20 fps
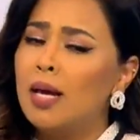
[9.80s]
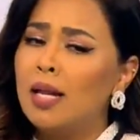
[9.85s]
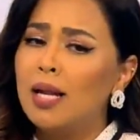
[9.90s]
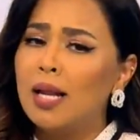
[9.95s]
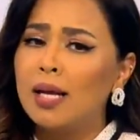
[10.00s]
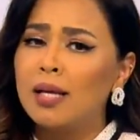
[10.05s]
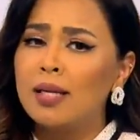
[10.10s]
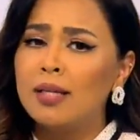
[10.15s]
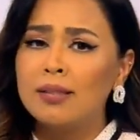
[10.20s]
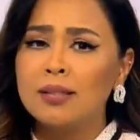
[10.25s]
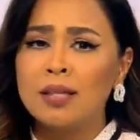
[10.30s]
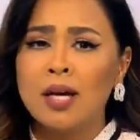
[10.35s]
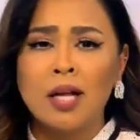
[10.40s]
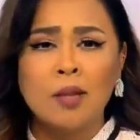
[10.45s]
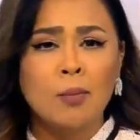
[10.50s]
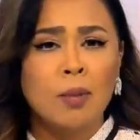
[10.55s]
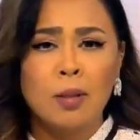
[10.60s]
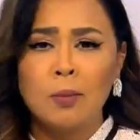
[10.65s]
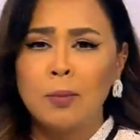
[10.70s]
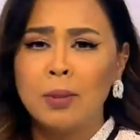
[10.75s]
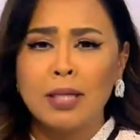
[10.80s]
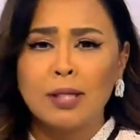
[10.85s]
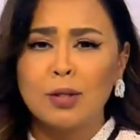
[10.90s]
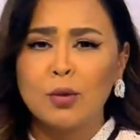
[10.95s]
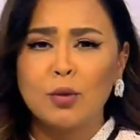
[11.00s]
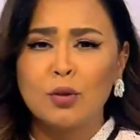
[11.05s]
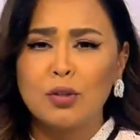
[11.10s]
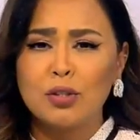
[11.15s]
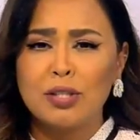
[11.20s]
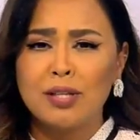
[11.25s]
لكن الانتقاد بعض المرات
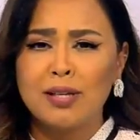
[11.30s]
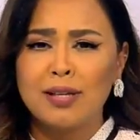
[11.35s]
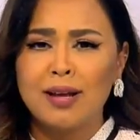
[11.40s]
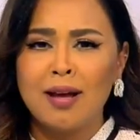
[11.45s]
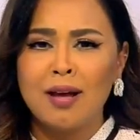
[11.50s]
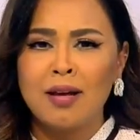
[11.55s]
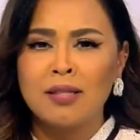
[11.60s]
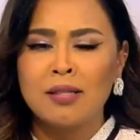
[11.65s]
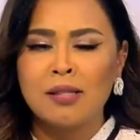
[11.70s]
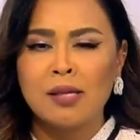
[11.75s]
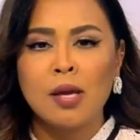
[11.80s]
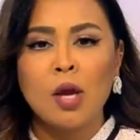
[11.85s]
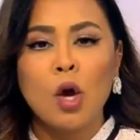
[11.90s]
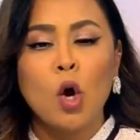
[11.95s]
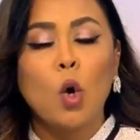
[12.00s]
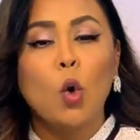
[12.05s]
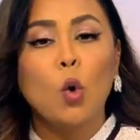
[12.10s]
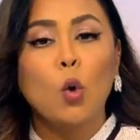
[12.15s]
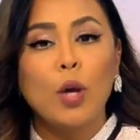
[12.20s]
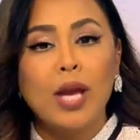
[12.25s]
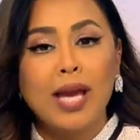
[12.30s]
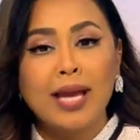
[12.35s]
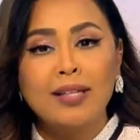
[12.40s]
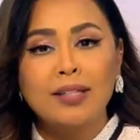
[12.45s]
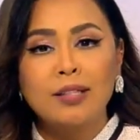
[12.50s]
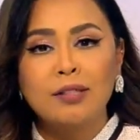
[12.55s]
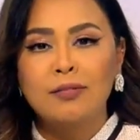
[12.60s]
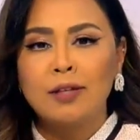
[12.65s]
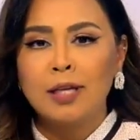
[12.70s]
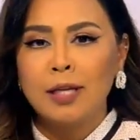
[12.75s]
يكون جدا قاسي
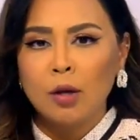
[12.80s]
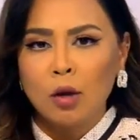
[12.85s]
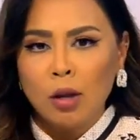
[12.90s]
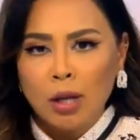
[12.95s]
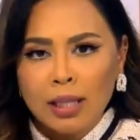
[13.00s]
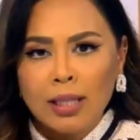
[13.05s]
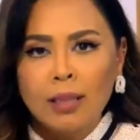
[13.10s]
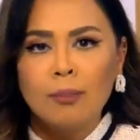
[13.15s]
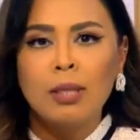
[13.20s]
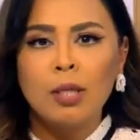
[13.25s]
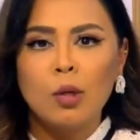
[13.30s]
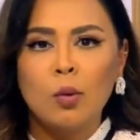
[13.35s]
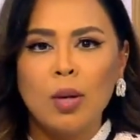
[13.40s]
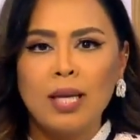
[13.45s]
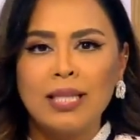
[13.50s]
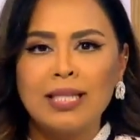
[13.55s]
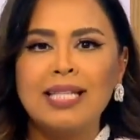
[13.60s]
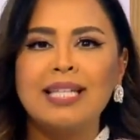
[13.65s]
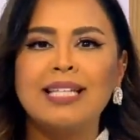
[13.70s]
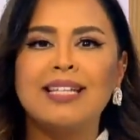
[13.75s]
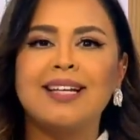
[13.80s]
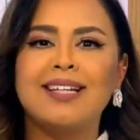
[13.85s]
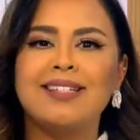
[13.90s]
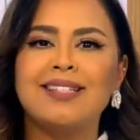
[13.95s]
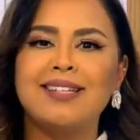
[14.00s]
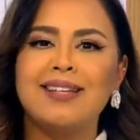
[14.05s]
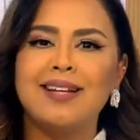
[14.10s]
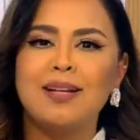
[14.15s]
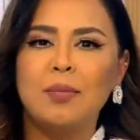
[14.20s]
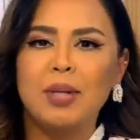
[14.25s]
ويهدف على قولتنا بالكويتي
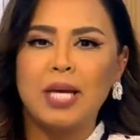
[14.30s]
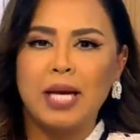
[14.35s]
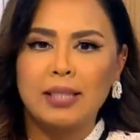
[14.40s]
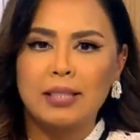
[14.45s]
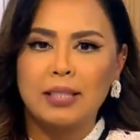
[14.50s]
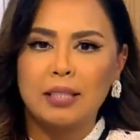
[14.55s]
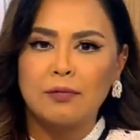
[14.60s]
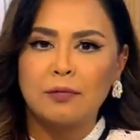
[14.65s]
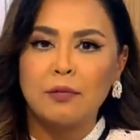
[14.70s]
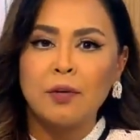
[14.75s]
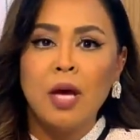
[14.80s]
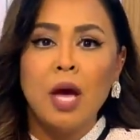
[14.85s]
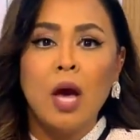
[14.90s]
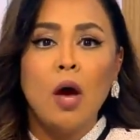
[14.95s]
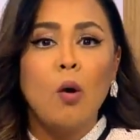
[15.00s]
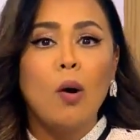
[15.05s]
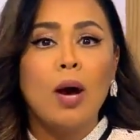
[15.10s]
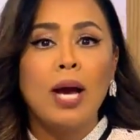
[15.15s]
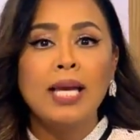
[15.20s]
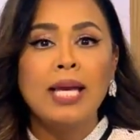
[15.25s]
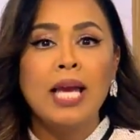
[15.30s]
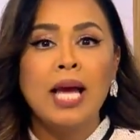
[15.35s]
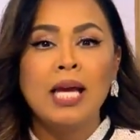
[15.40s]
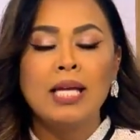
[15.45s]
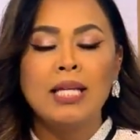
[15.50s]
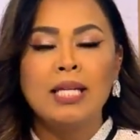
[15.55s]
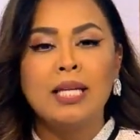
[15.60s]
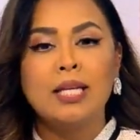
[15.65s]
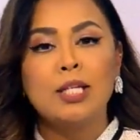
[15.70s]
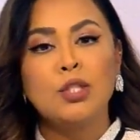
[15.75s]
لتكسير المياديف،
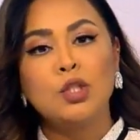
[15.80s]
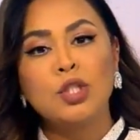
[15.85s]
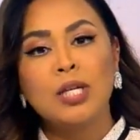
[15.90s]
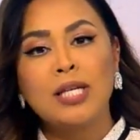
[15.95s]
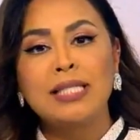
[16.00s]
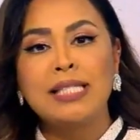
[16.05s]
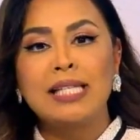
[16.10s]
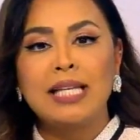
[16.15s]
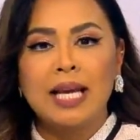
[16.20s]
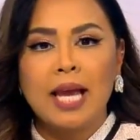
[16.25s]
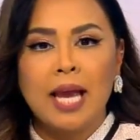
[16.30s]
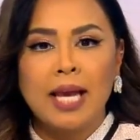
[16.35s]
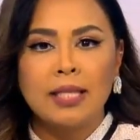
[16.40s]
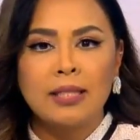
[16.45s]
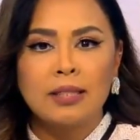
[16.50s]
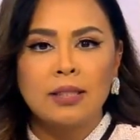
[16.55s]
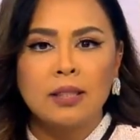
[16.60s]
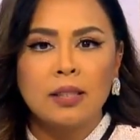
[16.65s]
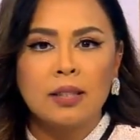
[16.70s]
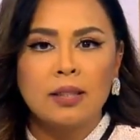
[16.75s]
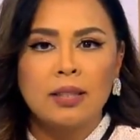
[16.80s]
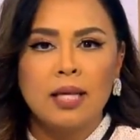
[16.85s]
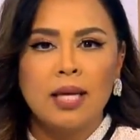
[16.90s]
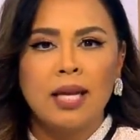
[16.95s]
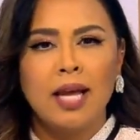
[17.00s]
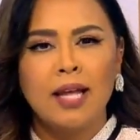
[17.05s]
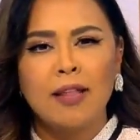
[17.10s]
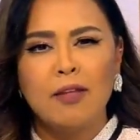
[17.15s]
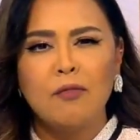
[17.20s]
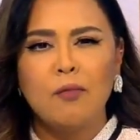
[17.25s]
واحيانا الشخص اللي قاعد ينتقدنا
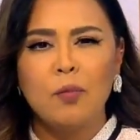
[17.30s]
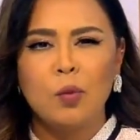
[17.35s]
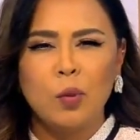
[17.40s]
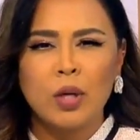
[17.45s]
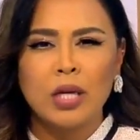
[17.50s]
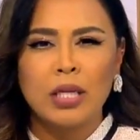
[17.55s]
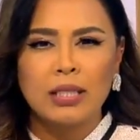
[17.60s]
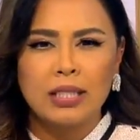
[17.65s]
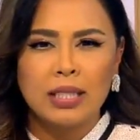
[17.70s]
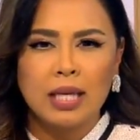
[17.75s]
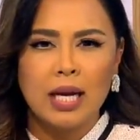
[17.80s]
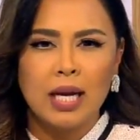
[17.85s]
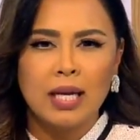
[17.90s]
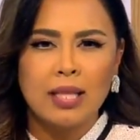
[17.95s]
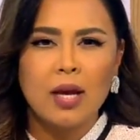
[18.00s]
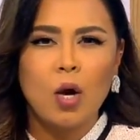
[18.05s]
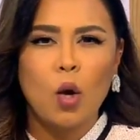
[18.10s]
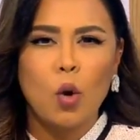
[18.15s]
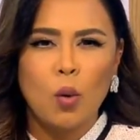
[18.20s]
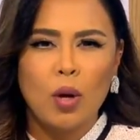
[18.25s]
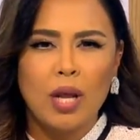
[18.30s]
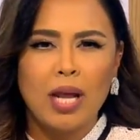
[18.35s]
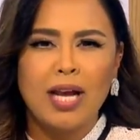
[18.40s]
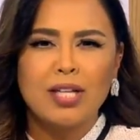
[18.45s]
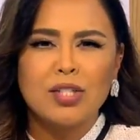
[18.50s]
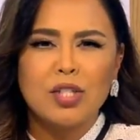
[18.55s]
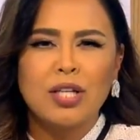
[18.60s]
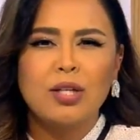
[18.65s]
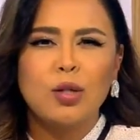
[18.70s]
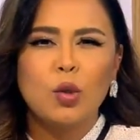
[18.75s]
الهدف من وراء انتقاده هو
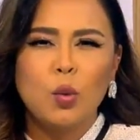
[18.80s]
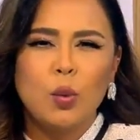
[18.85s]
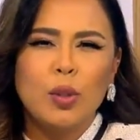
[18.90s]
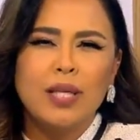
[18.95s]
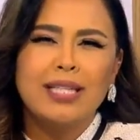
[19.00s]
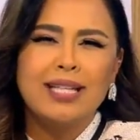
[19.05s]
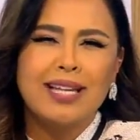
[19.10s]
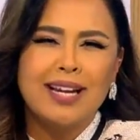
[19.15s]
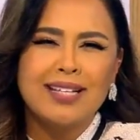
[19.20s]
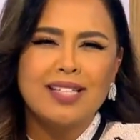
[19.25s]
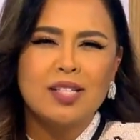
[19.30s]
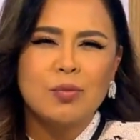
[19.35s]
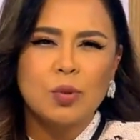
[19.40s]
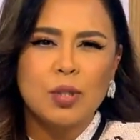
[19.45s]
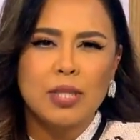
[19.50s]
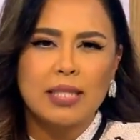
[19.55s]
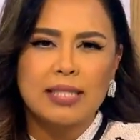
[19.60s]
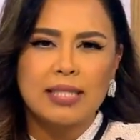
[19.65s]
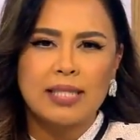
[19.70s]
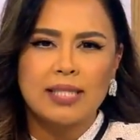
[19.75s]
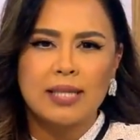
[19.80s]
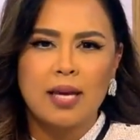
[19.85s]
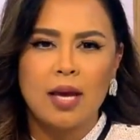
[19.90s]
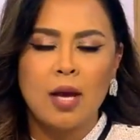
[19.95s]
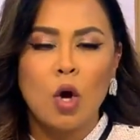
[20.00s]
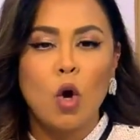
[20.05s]
عشان هو عنده نقص بشخصيته